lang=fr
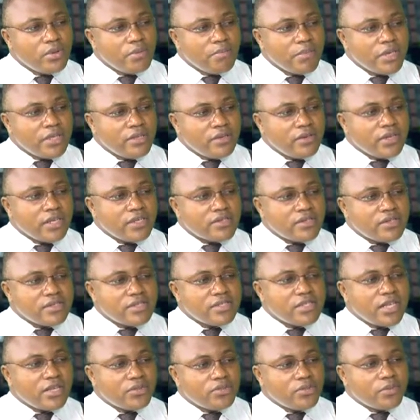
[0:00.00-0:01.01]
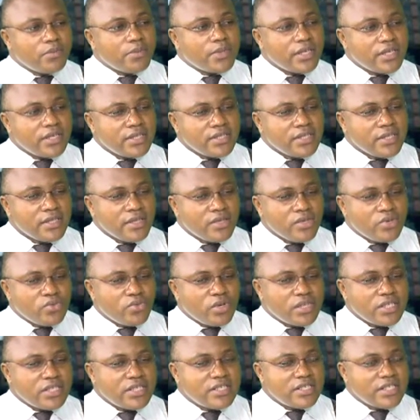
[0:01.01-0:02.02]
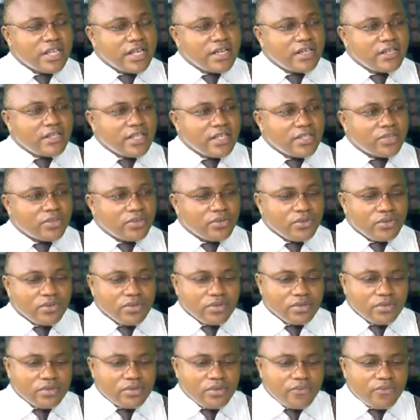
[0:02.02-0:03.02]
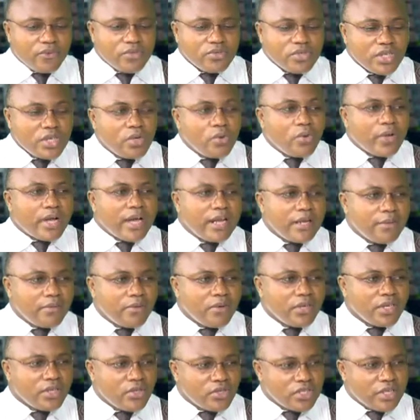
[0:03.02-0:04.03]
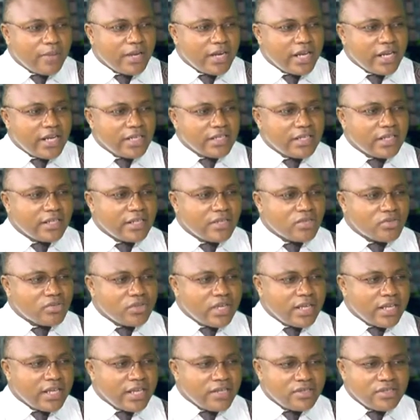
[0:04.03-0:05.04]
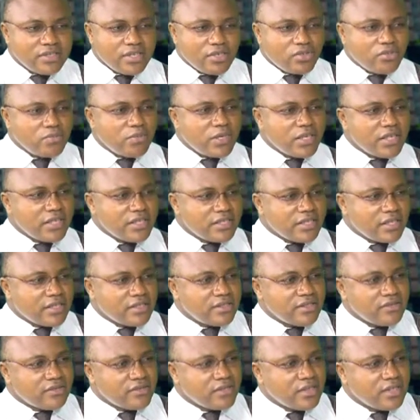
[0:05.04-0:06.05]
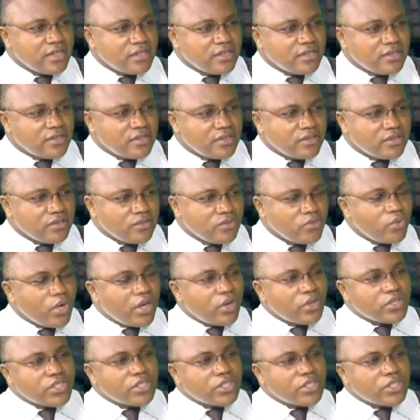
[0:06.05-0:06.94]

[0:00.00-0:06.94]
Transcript: Maintenant, est-ce que ces entreprises choisissent-elles d'être, euh, de fonctionner localement et ne jamais aller à l'international Est-ce que c'est une belle initiative Ou euh, alors c'est